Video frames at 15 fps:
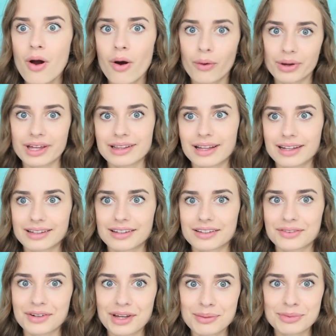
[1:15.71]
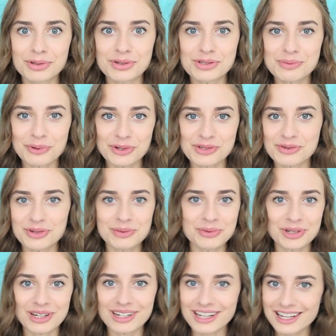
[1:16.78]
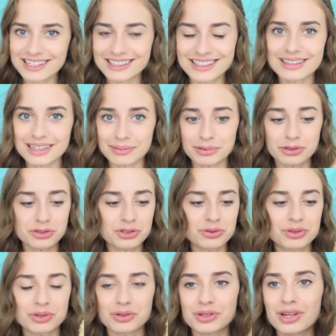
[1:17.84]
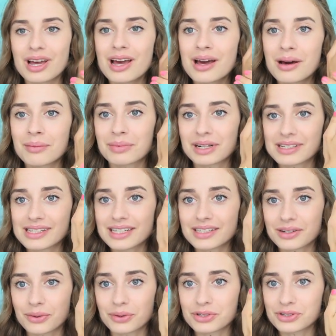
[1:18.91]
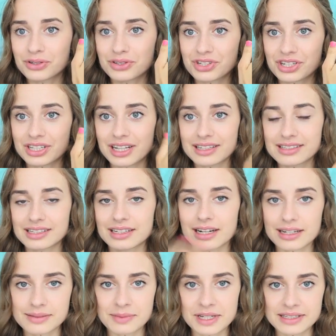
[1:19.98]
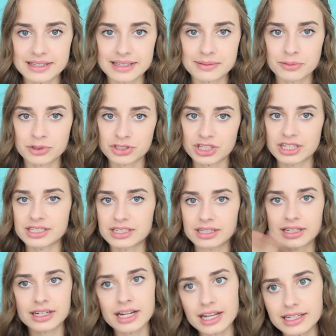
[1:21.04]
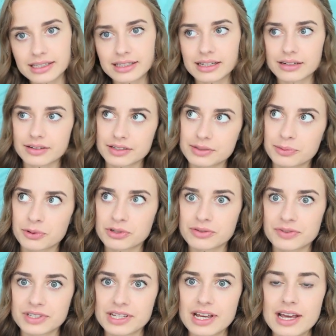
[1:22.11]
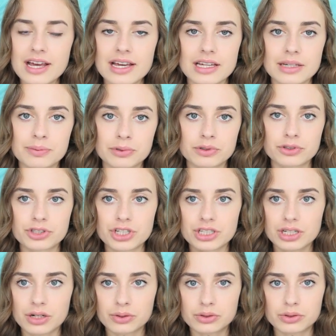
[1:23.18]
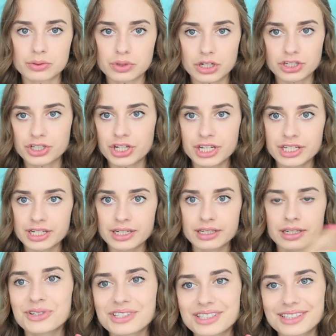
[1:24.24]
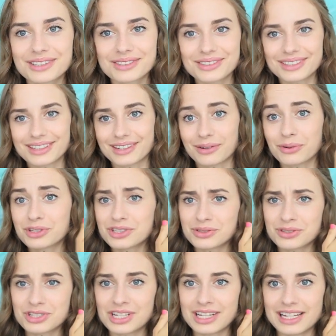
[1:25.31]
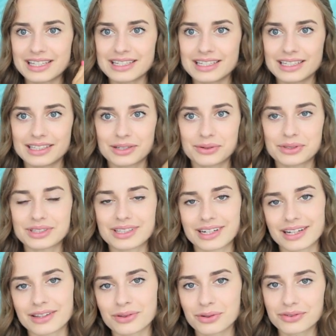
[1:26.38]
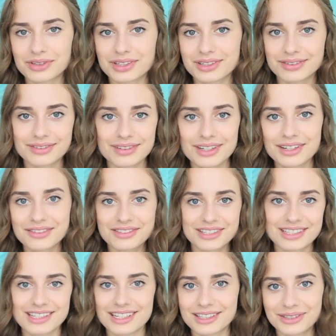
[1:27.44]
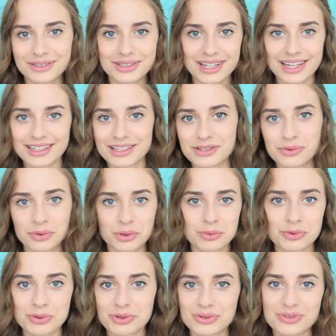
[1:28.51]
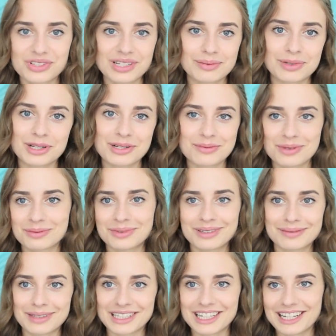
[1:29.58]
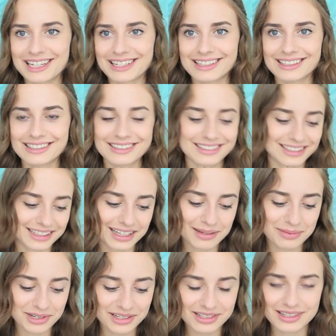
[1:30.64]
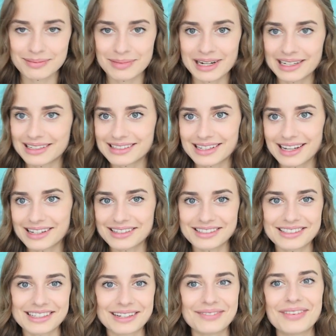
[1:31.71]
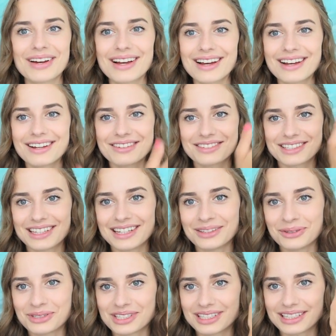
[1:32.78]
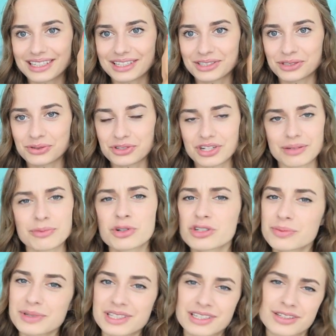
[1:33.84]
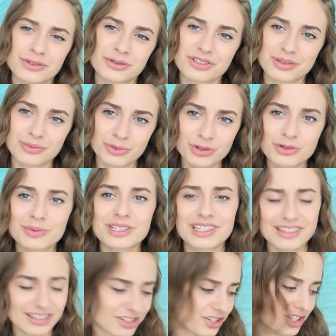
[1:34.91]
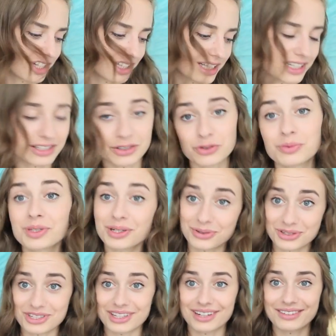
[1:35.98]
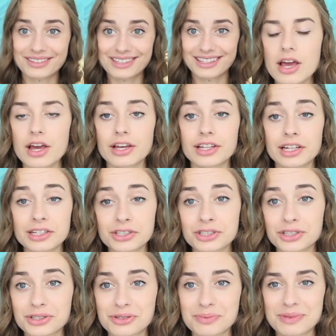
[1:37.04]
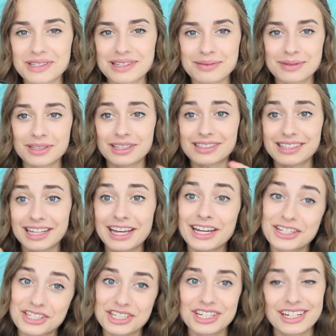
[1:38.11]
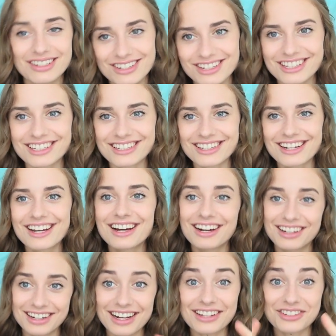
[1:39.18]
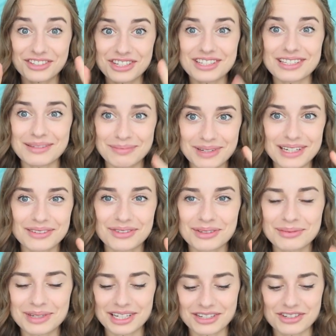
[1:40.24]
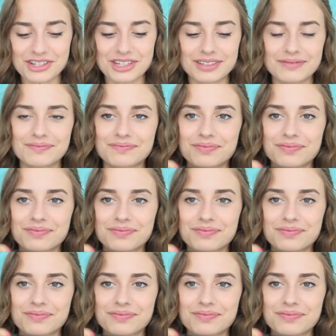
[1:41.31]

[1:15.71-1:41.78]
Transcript: окей, ладно, давай я буду использовать мой кредит, я получу такой браслетик, очень-очень классный, раз в месяц можно один кредит так использовать и получить какое-то украшение. Просто такой очень-очень летний и такой тренд новый, все делают Кендис Ван Пул, все мои любимые модели, Celebrity, Майли Сайрес там, всегда носят такие штучки. Может быть, не носят, может быть, я сочинила это, но мне очень нравится. Я решила купить себе настоящие очки. Раз в жизни, первые мои очки.